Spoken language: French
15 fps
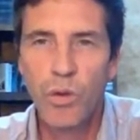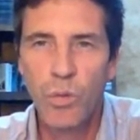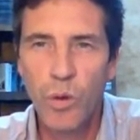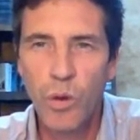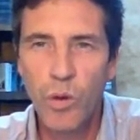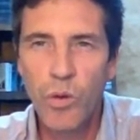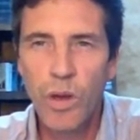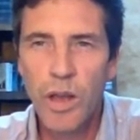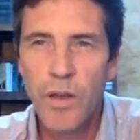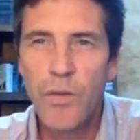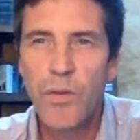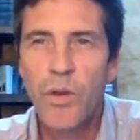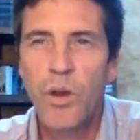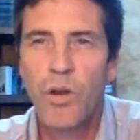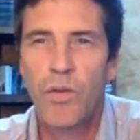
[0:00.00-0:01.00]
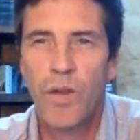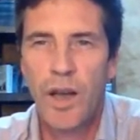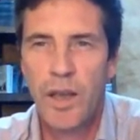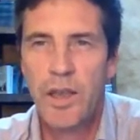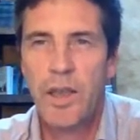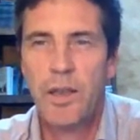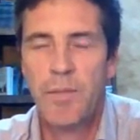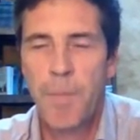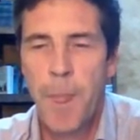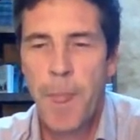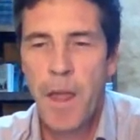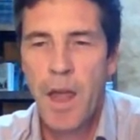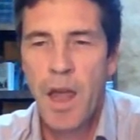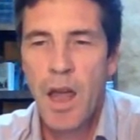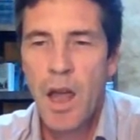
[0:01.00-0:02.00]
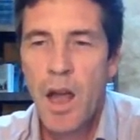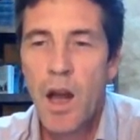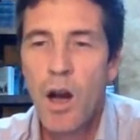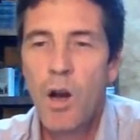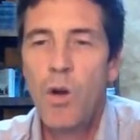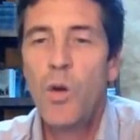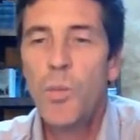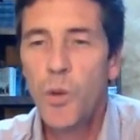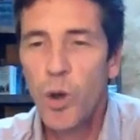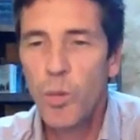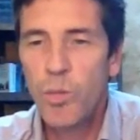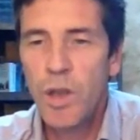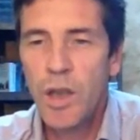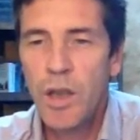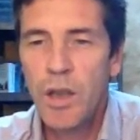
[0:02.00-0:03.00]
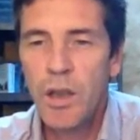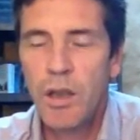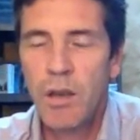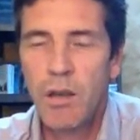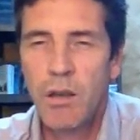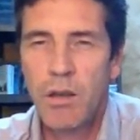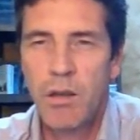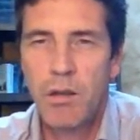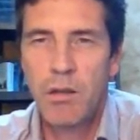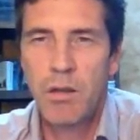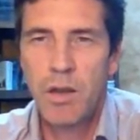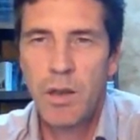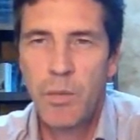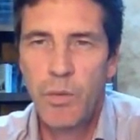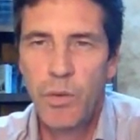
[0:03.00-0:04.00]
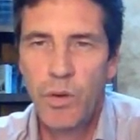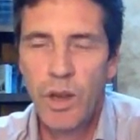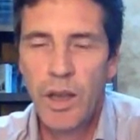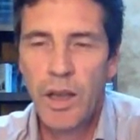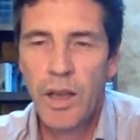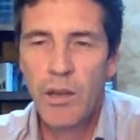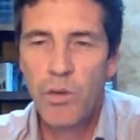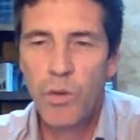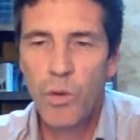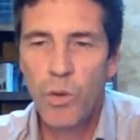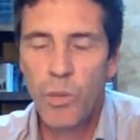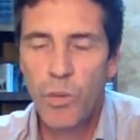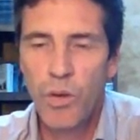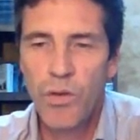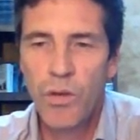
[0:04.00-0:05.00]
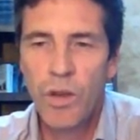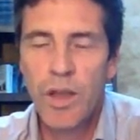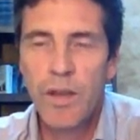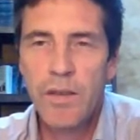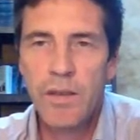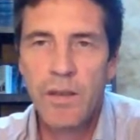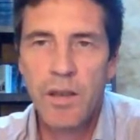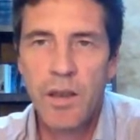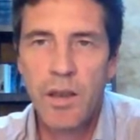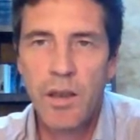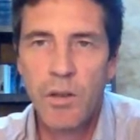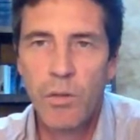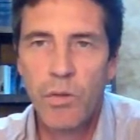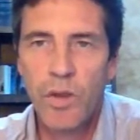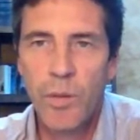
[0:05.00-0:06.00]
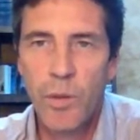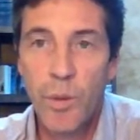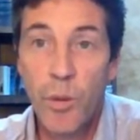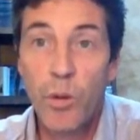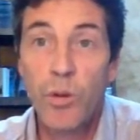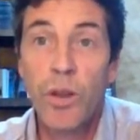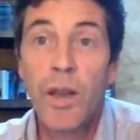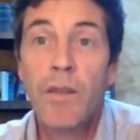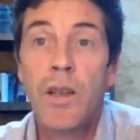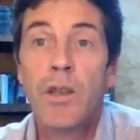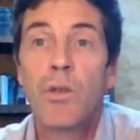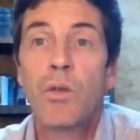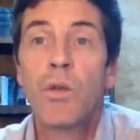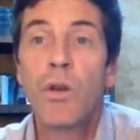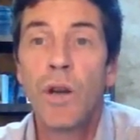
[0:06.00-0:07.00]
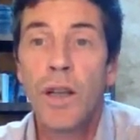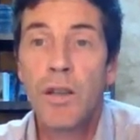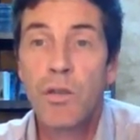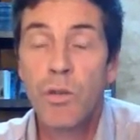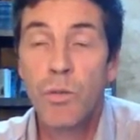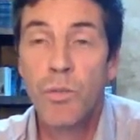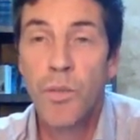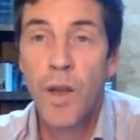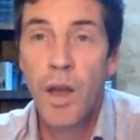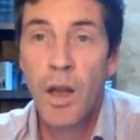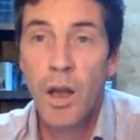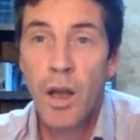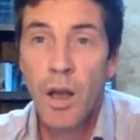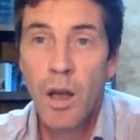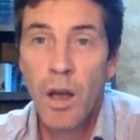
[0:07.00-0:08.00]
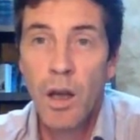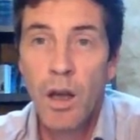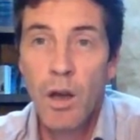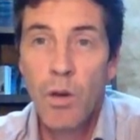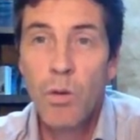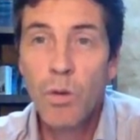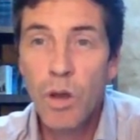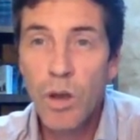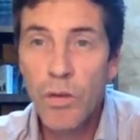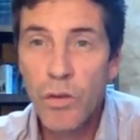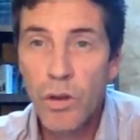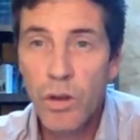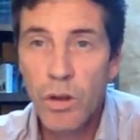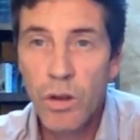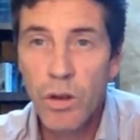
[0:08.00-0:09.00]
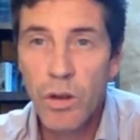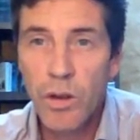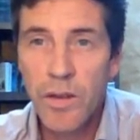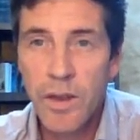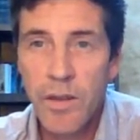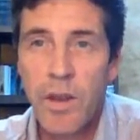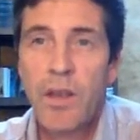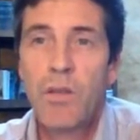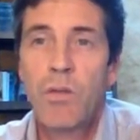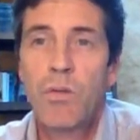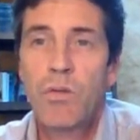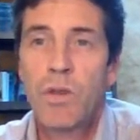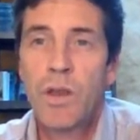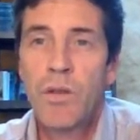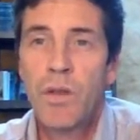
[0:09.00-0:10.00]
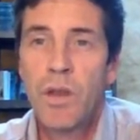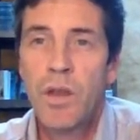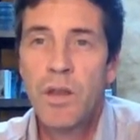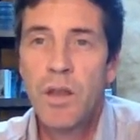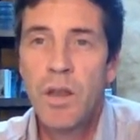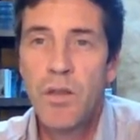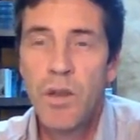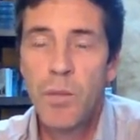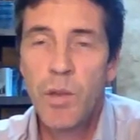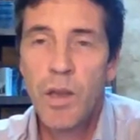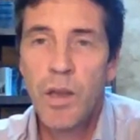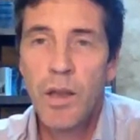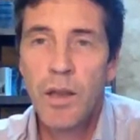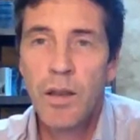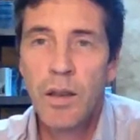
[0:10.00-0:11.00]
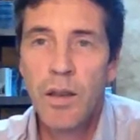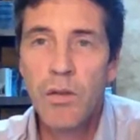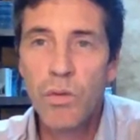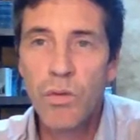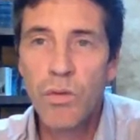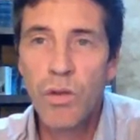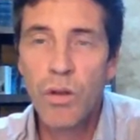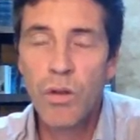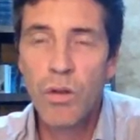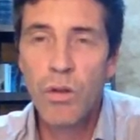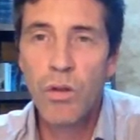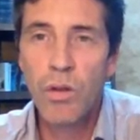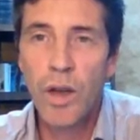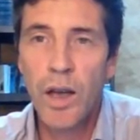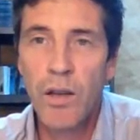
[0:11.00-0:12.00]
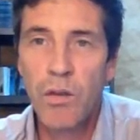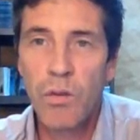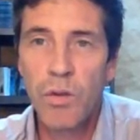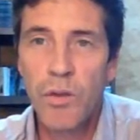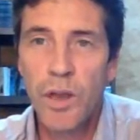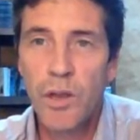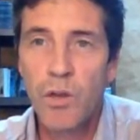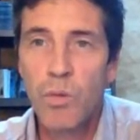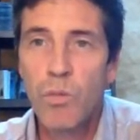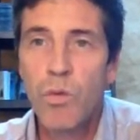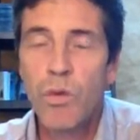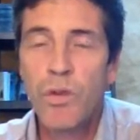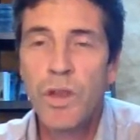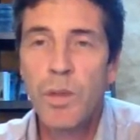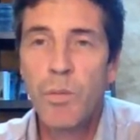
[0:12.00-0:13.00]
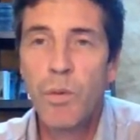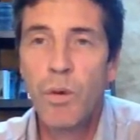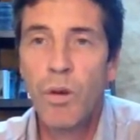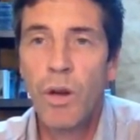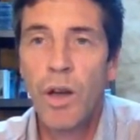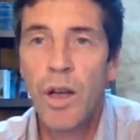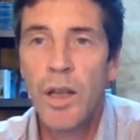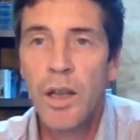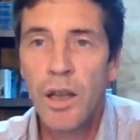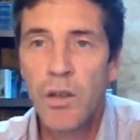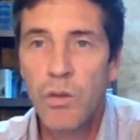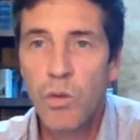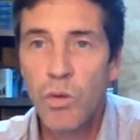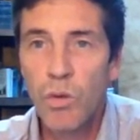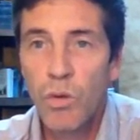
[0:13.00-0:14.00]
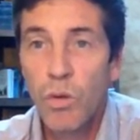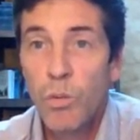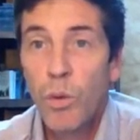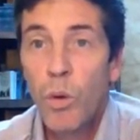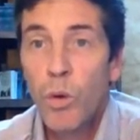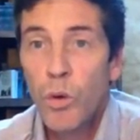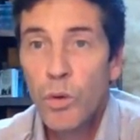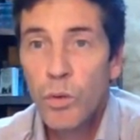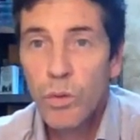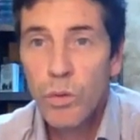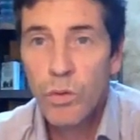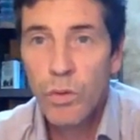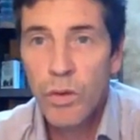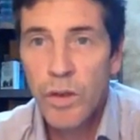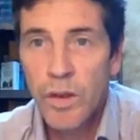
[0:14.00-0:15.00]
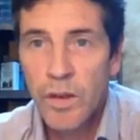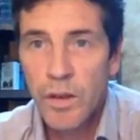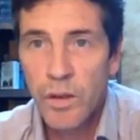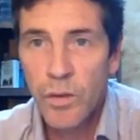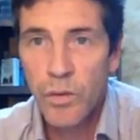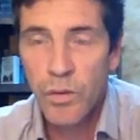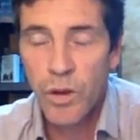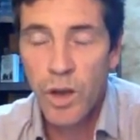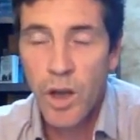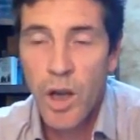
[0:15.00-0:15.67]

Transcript: nombreux et fort variés. Le premier euh, type de réécriture qu'on peut évoquer, c'est tout simplement le travail de correction. Une œuvre, dans sa version définitive, eh bien, est très souvent le résultat de multiples réécritures, de brouillons successifs.